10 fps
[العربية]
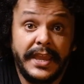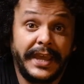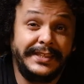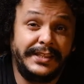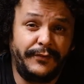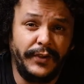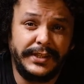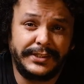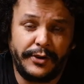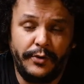غادي تدفعنا
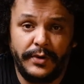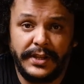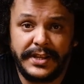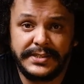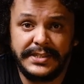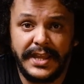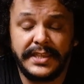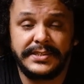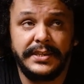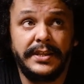نطرحوا على راسنا
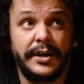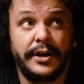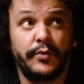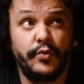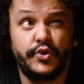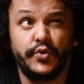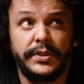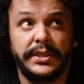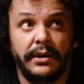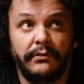اسئله وجوديه